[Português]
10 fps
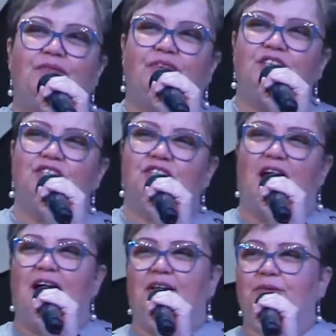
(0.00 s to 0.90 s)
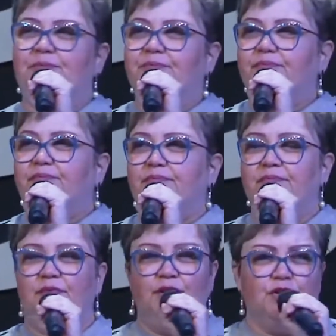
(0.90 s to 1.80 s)
Evangelho
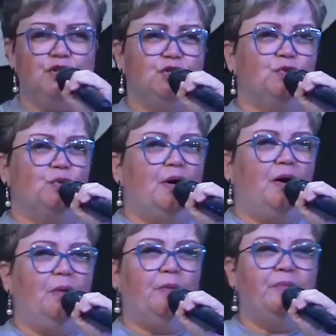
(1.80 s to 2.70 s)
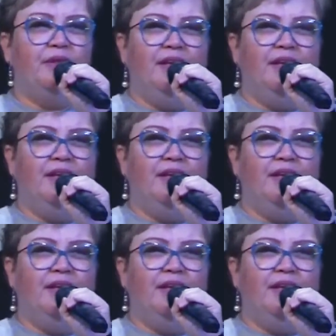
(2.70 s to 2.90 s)
de João,